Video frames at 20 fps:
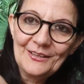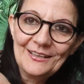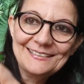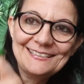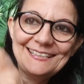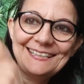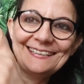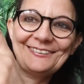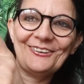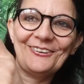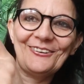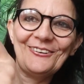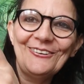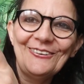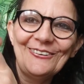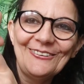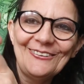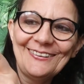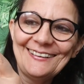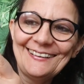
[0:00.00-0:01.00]
C'est
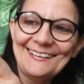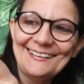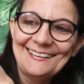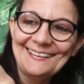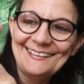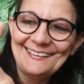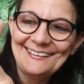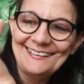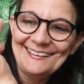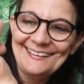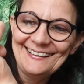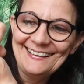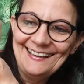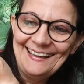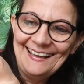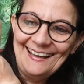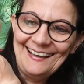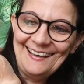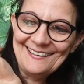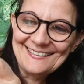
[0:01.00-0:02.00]
trop.
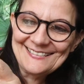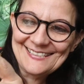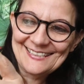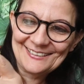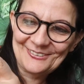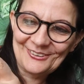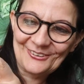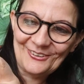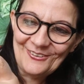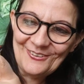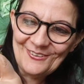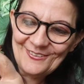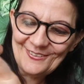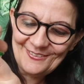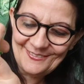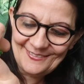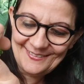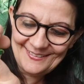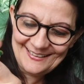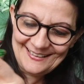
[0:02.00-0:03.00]
Ah, c'est trop.
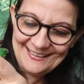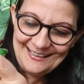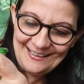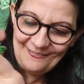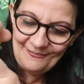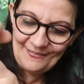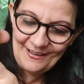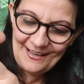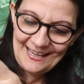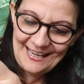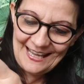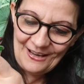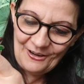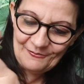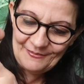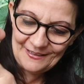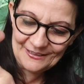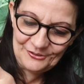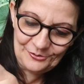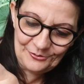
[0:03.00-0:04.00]
Voilà,
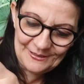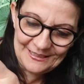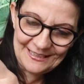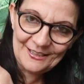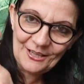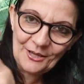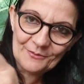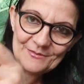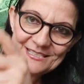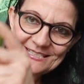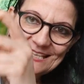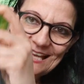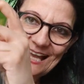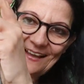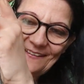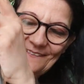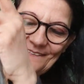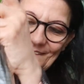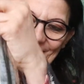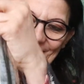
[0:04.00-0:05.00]
on va touiller comme ça.